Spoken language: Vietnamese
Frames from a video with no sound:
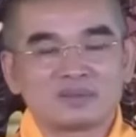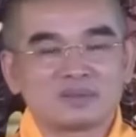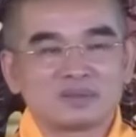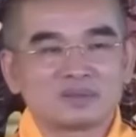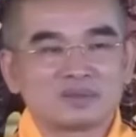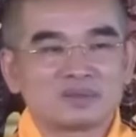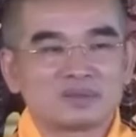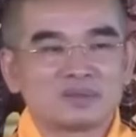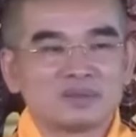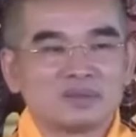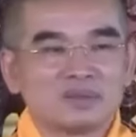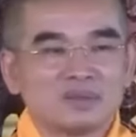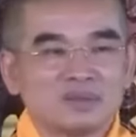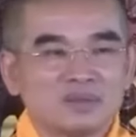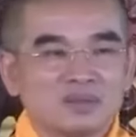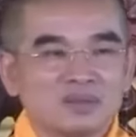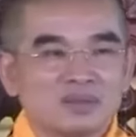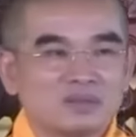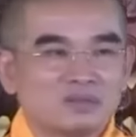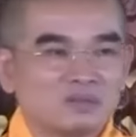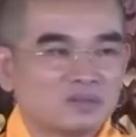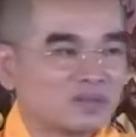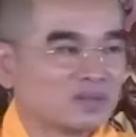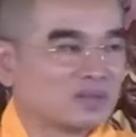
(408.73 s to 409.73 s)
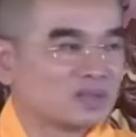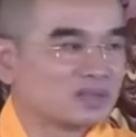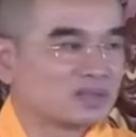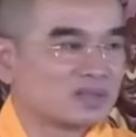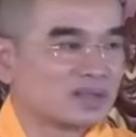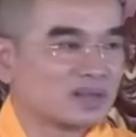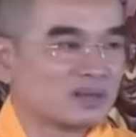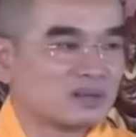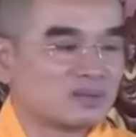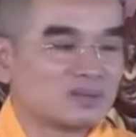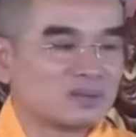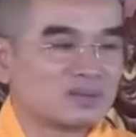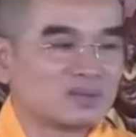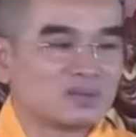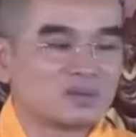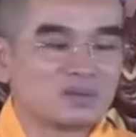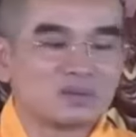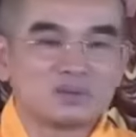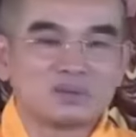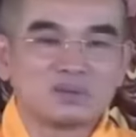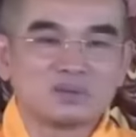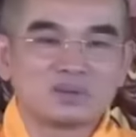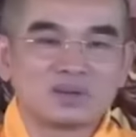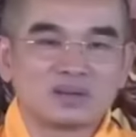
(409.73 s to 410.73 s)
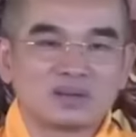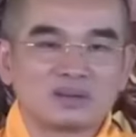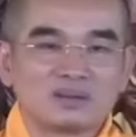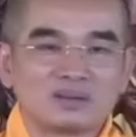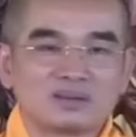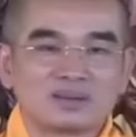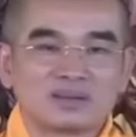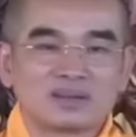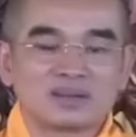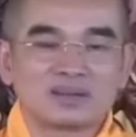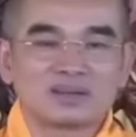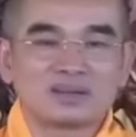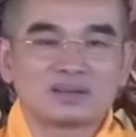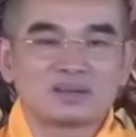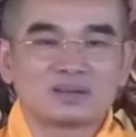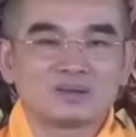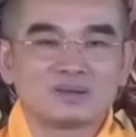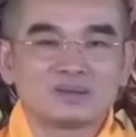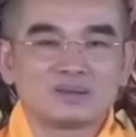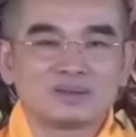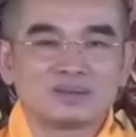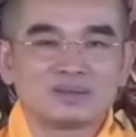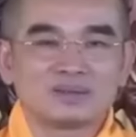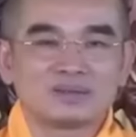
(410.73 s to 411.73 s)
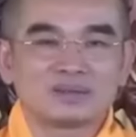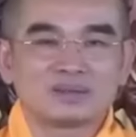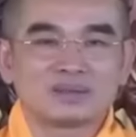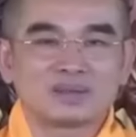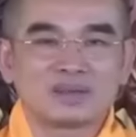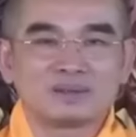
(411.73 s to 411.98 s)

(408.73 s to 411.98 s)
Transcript: không biết làm sao mà xui quá, hôm nay đi cúng dường lầm.